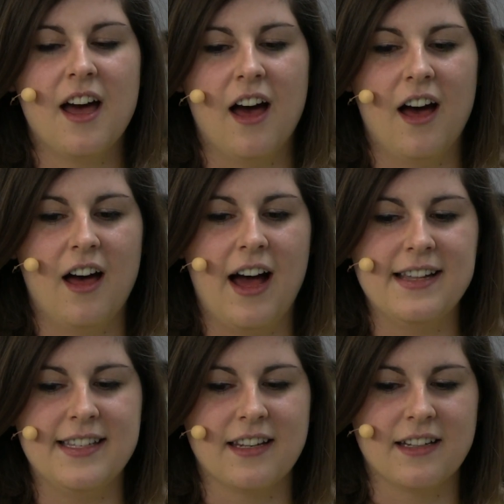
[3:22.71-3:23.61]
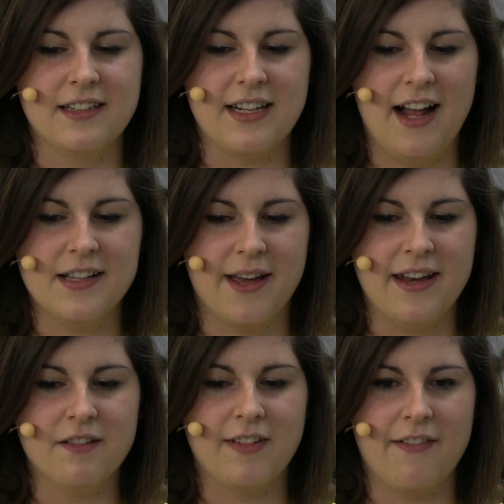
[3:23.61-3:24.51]
Äh, als der dritte Teil zu
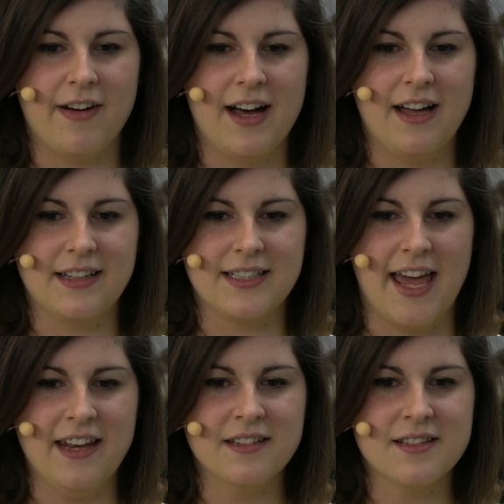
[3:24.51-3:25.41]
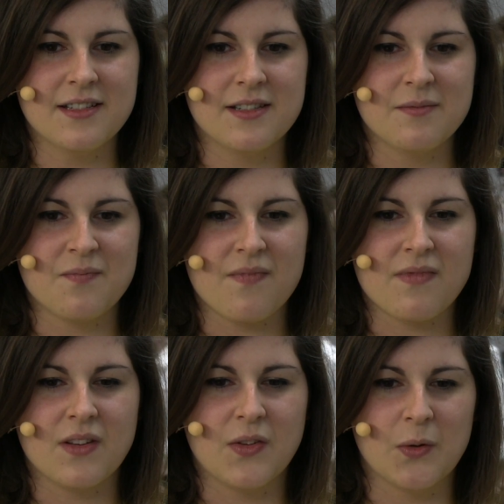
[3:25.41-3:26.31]
Ende war, war das Ende
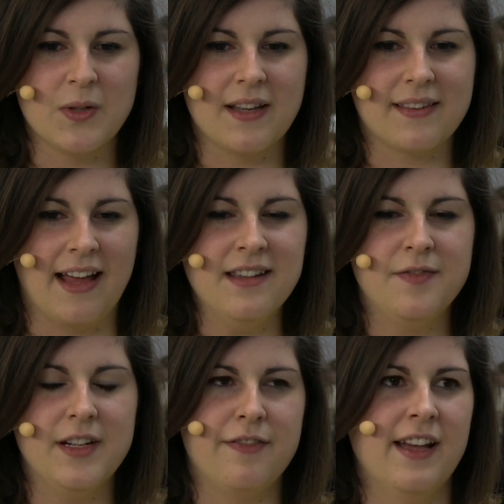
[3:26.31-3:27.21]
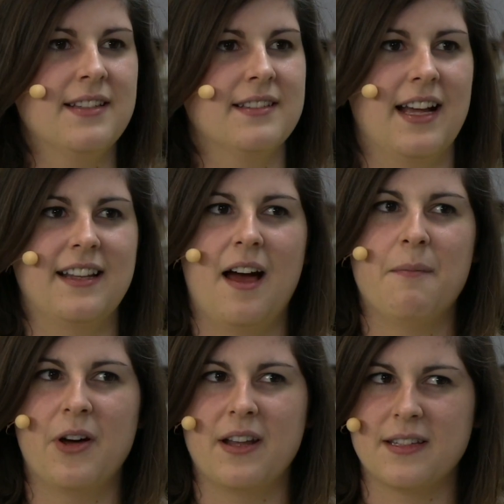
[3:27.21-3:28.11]
so, dass ganz viele Fans gesagt
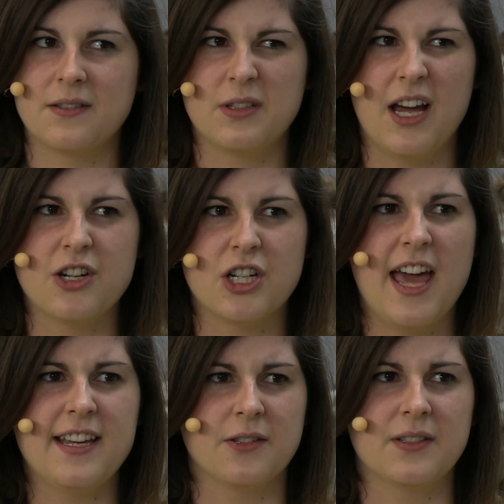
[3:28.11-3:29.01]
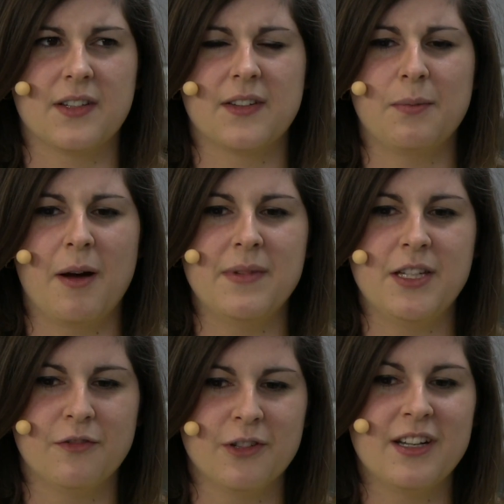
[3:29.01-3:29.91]
haben, oh, das ist total schlecht und das ist überhaupt
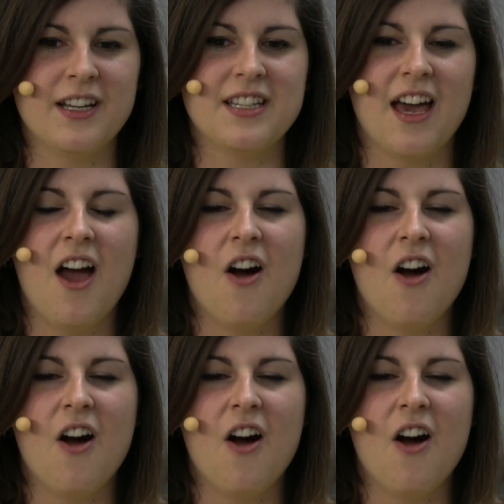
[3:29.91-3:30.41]
nicht würdig.